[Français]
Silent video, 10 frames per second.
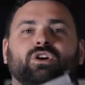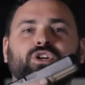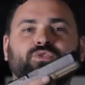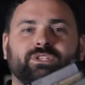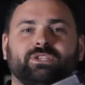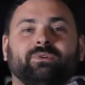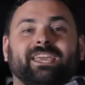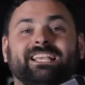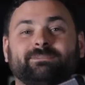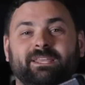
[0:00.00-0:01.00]
Je vous ai donc
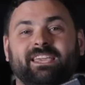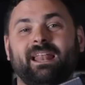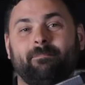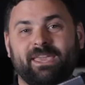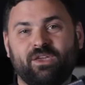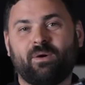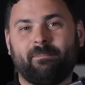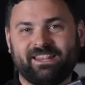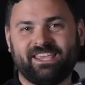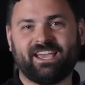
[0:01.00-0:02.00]
expliqué la meilleure
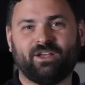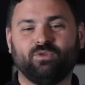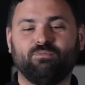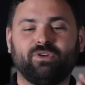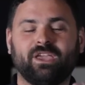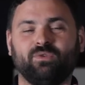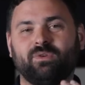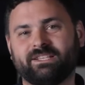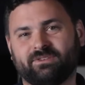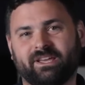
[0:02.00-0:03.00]
manière de bloquer une
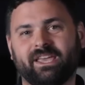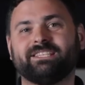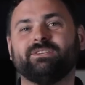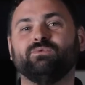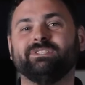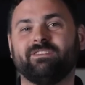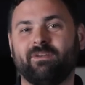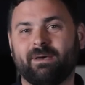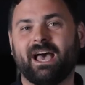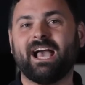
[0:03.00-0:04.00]
culasse en arrière si vous ne savez
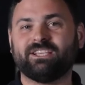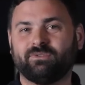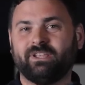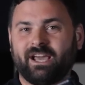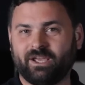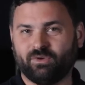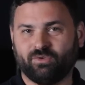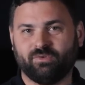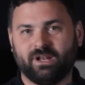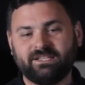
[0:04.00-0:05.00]
pas actionner la l'arrêteur
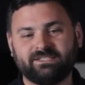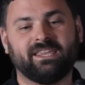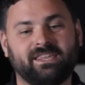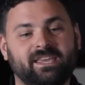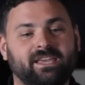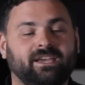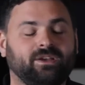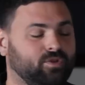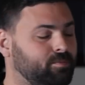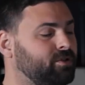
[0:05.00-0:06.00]
de culasse, qui est
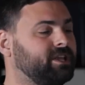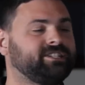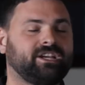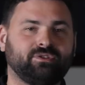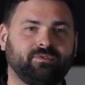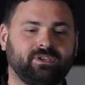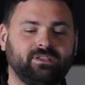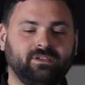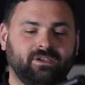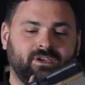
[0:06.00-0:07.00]
de prendre un chargeur
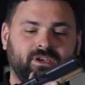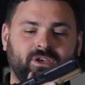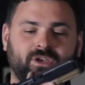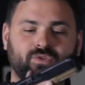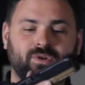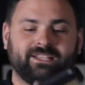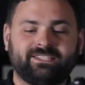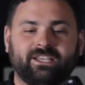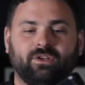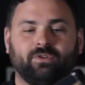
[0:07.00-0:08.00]
vide, de
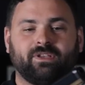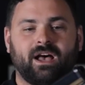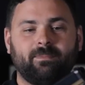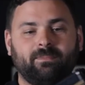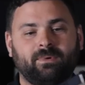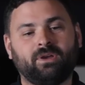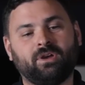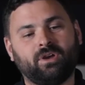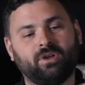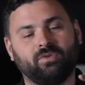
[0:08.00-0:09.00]
l'insérer dans votre arme,
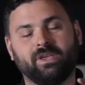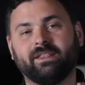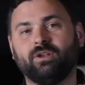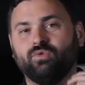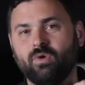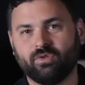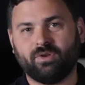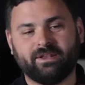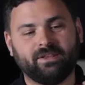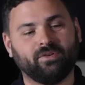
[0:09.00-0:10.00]
de garder le doigt de
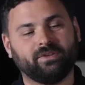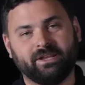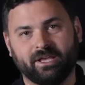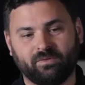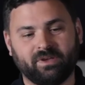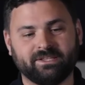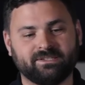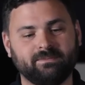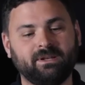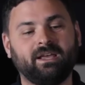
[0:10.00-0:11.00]
la détente et le canon vers les
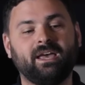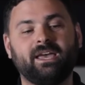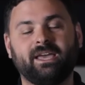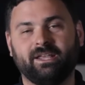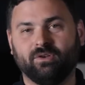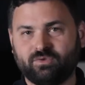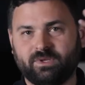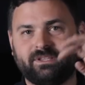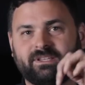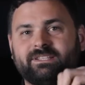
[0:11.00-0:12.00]
cibles, et
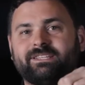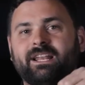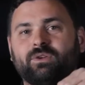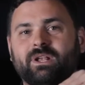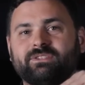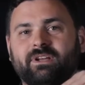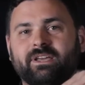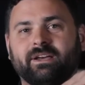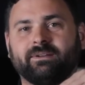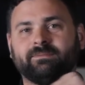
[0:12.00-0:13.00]
d'ensuite tirer la culasse en arrière.